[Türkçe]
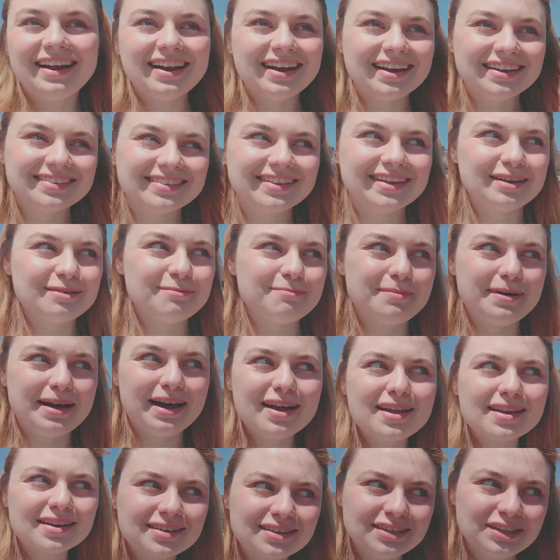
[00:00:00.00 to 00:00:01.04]
Herhalde
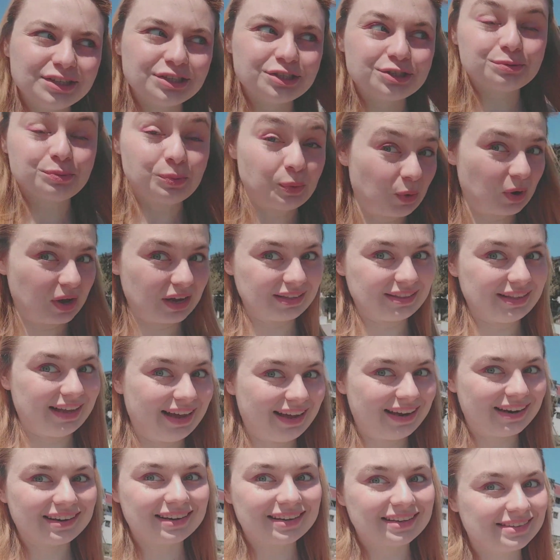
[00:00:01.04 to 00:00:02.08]
ben hiç bu
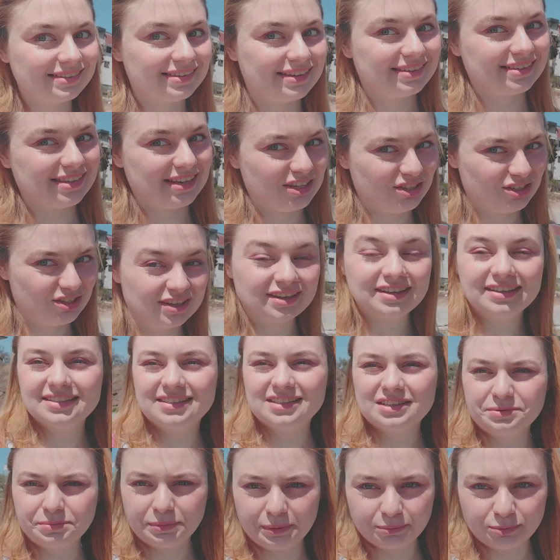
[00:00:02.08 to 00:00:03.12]
kadar kısa saç
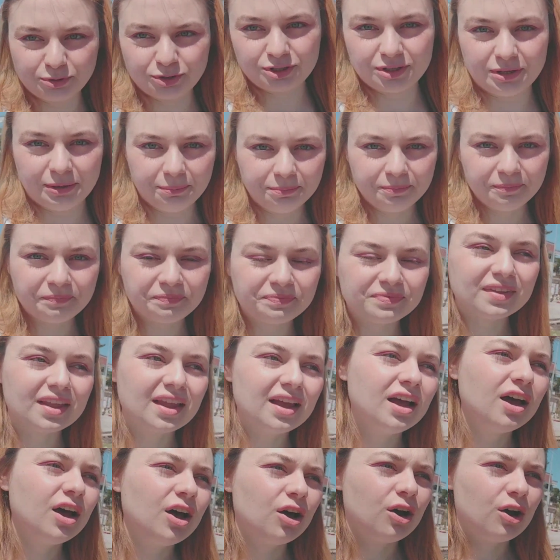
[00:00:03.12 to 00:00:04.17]
kestirmemiştim.
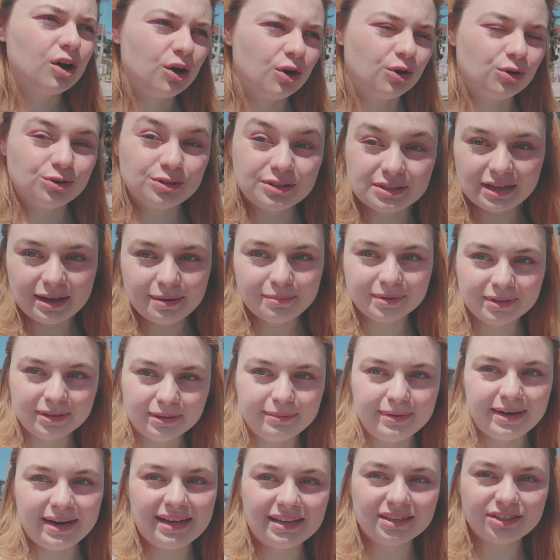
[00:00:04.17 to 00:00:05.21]
O yüzden
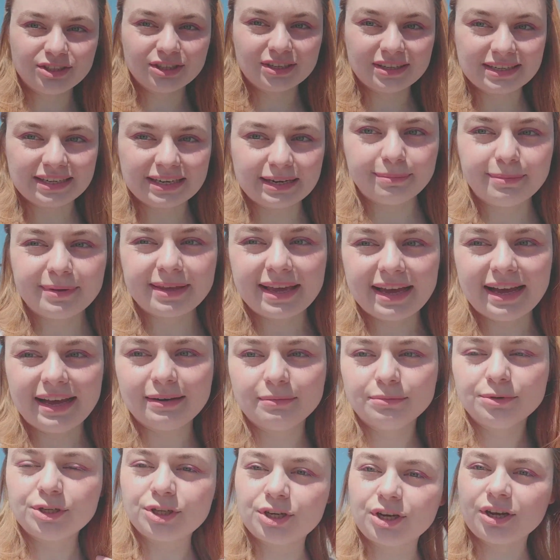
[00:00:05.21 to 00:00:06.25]
bana birazcık garip
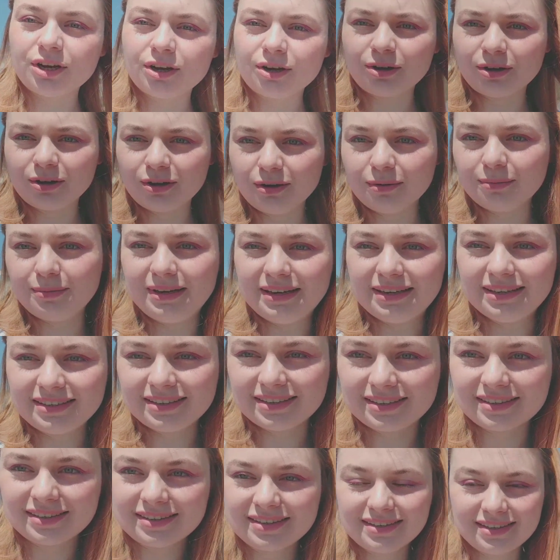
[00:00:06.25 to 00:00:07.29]
gelmiş
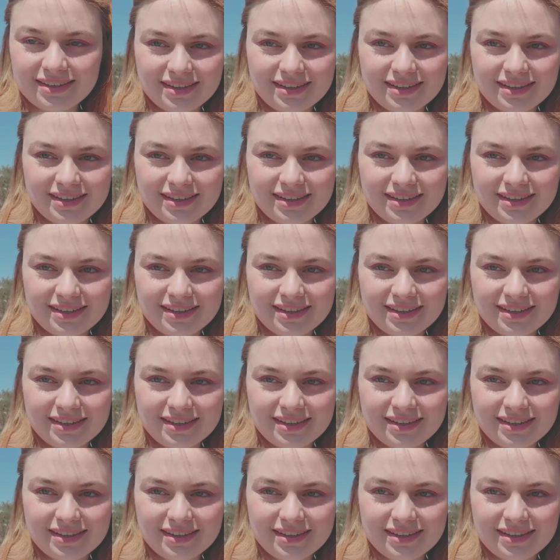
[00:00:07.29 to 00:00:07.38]
olabilir.